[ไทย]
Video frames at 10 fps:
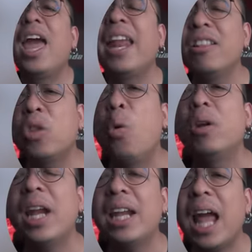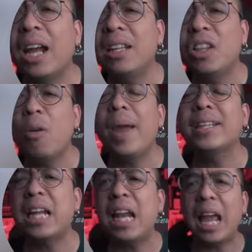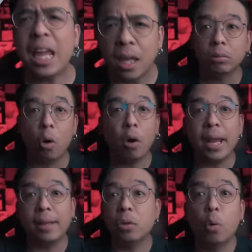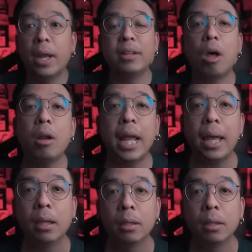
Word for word: เห็นตูดในหนังจะต้องเมคเซนอะไร คนเห็นตูดเห็นตอนไหน